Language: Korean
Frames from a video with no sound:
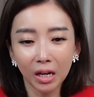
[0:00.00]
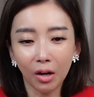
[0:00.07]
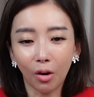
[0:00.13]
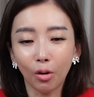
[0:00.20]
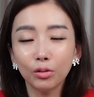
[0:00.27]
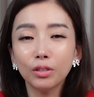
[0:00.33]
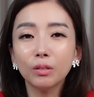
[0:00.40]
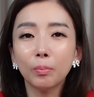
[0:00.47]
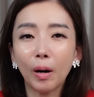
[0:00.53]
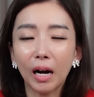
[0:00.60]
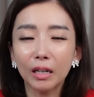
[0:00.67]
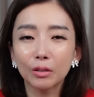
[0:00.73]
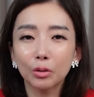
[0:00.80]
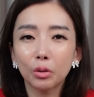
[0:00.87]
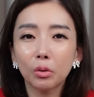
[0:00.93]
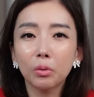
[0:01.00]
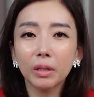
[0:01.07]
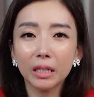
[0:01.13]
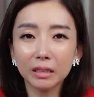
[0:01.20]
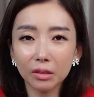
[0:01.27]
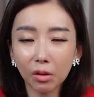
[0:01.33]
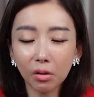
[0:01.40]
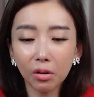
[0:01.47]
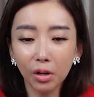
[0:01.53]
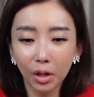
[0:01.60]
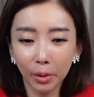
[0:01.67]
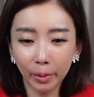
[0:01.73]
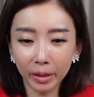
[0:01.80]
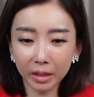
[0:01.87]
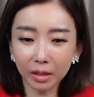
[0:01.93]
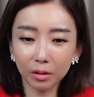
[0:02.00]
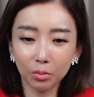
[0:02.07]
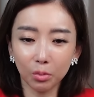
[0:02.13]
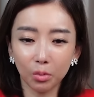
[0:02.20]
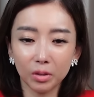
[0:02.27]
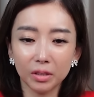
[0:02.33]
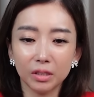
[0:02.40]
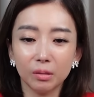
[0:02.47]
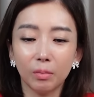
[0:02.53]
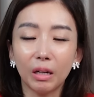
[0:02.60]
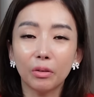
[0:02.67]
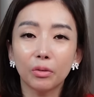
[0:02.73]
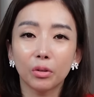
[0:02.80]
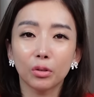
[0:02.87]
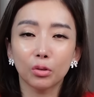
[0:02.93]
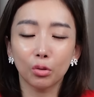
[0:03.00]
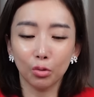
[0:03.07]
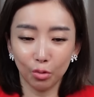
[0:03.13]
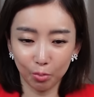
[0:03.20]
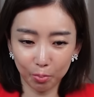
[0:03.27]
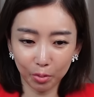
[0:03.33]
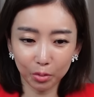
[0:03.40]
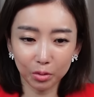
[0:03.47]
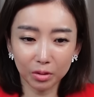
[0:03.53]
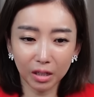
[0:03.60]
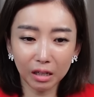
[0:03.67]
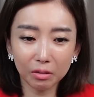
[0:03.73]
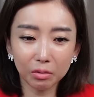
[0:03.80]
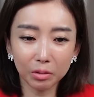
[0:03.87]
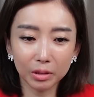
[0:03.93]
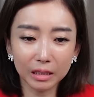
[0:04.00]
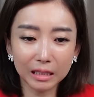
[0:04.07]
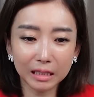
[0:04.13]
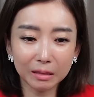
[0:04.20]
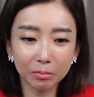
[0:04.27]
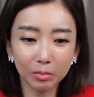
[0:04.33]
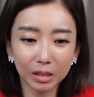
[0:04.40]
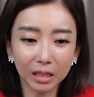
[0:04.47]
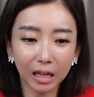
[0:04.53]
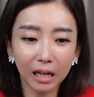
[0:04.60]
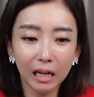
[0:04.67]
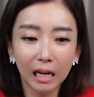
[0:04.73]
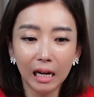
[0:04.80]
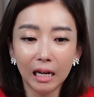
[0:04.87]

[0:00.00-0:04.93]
어느 방송에서 회견 논리를 만들어서 유포를 하고 있습니다.